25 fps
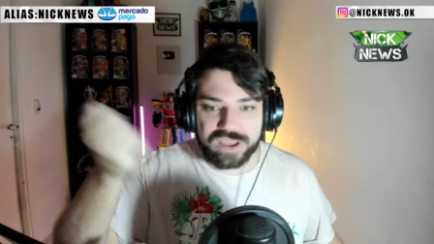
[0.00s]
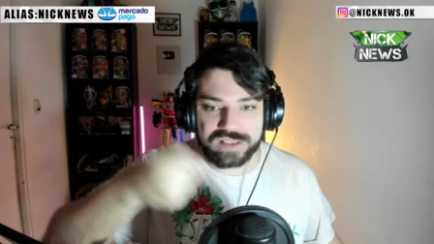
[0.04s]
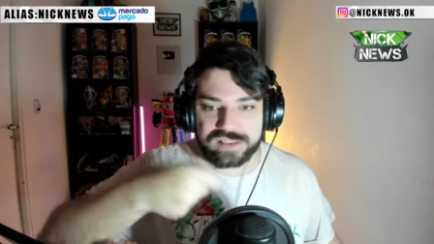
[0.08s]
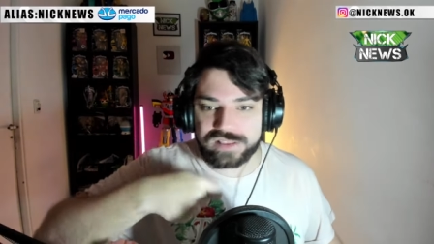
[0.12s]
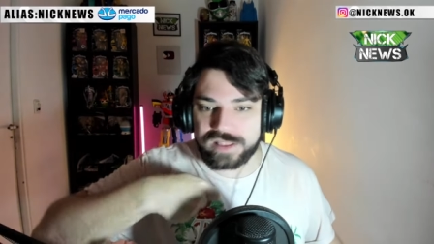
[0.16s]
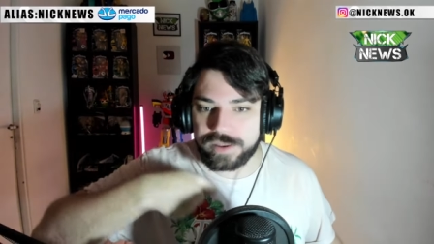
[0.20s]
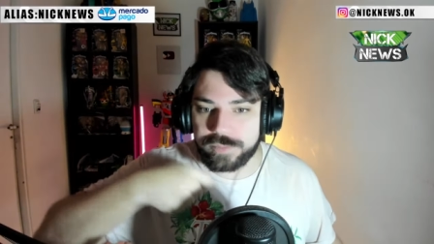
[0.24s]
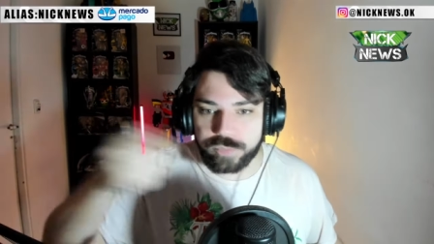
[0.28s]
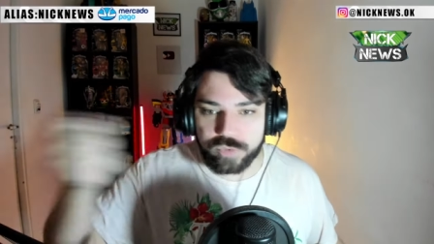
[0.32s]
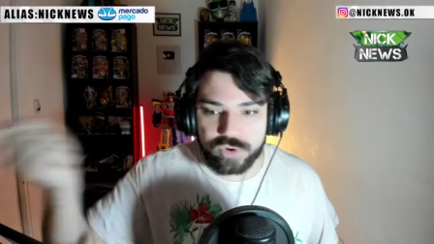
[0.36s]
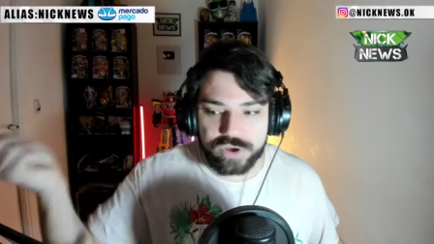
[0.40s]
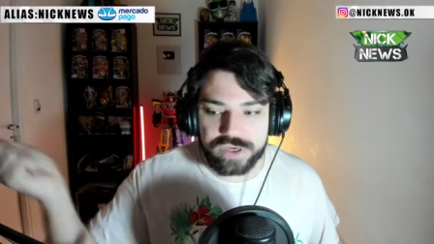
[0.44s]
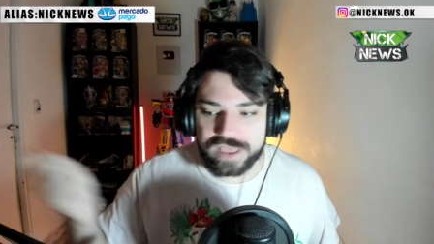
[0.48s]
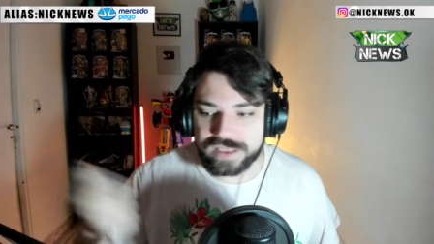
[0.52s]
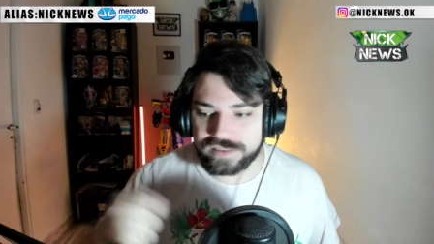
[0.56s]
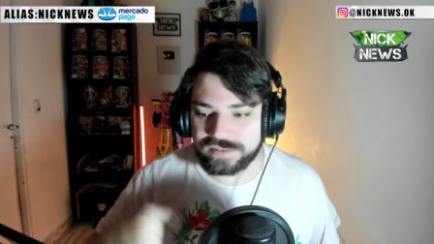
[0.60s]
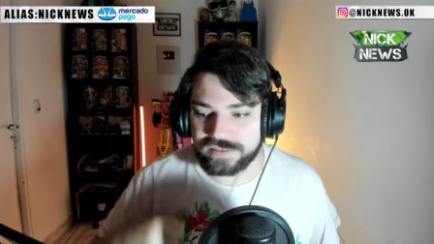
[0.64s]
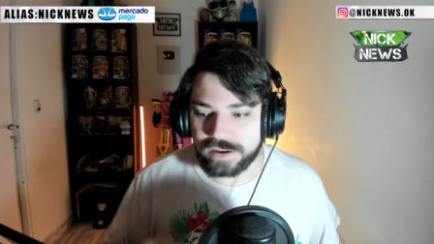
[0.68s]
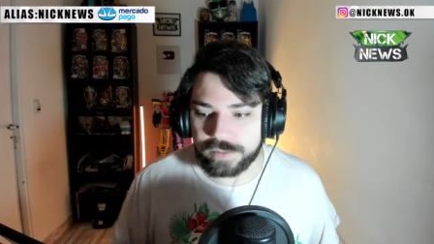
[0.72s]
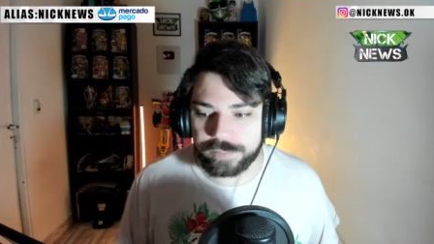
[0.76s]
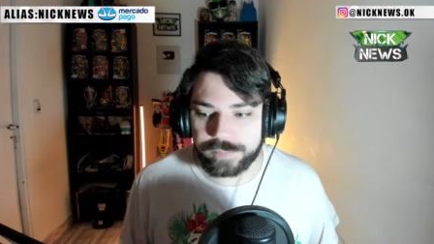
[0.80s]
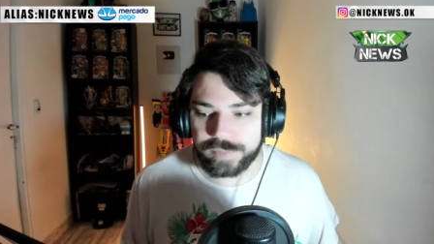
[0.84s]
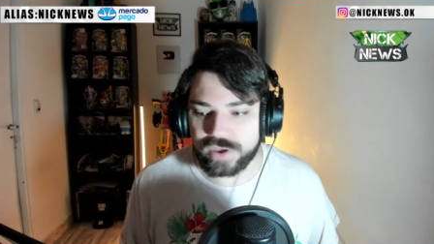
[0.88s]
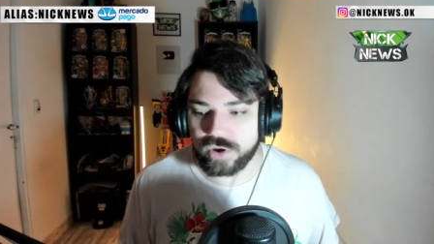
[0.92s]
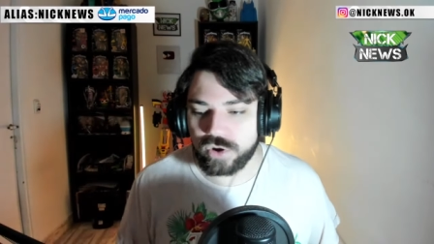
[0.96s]
te puede
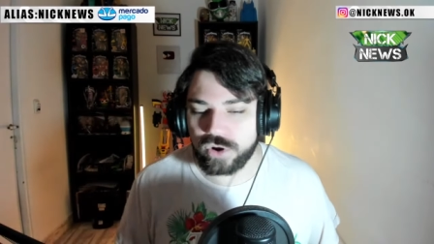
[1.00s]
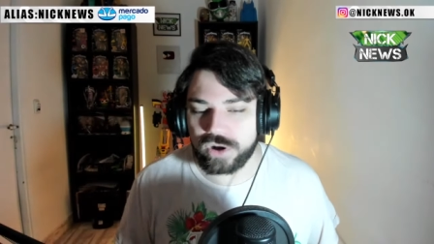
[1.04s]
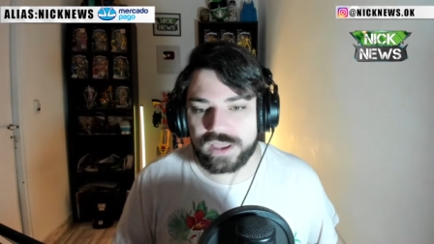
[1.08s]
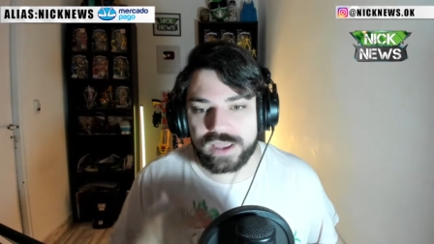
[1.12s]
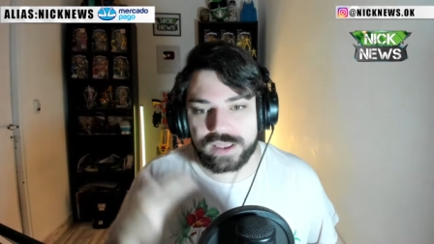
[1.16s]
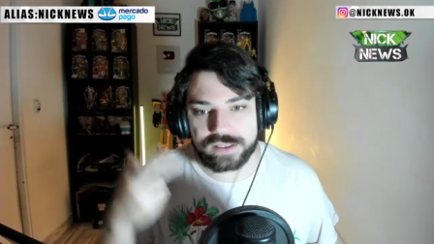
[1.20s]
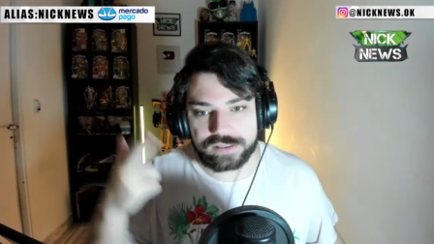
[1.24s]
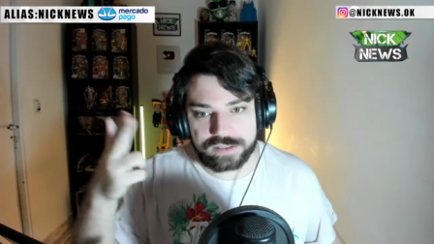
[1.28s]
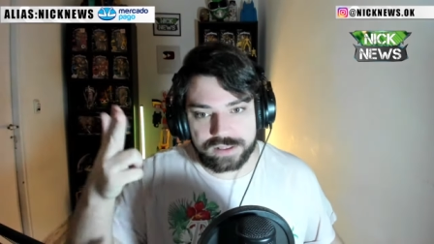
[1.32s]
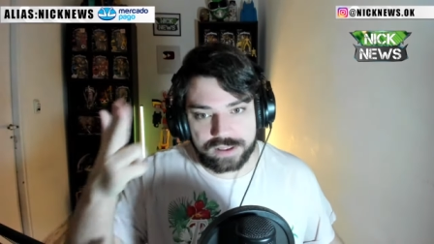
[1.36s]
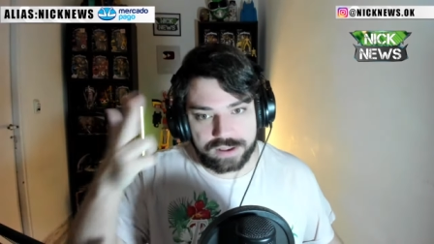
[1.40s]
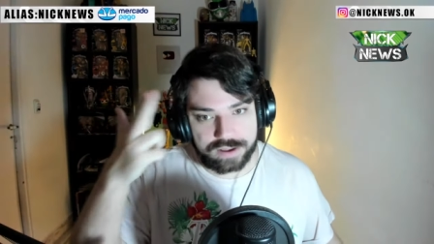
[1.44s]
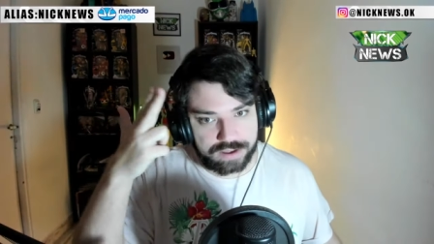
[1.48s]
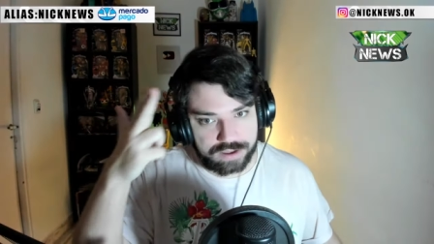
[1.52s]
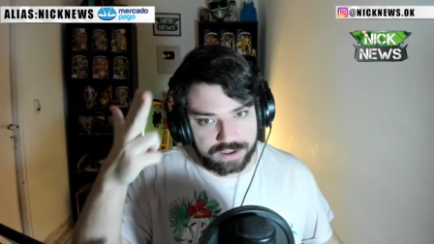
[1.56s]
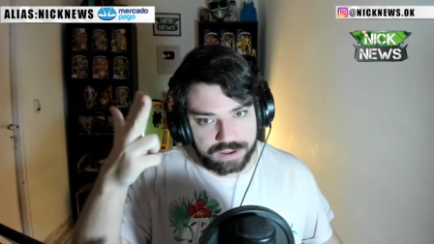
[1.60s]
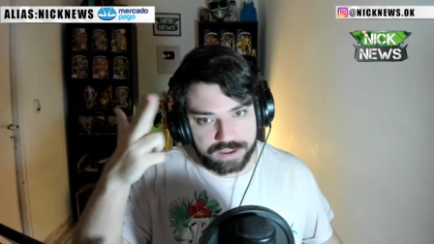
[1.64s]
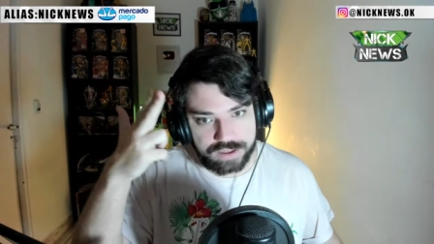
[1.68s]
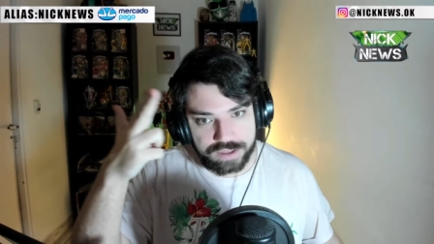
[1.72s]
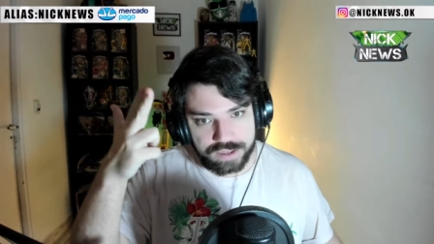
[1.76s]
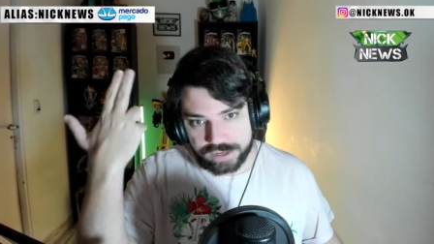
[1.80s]
hacer peor que hasta,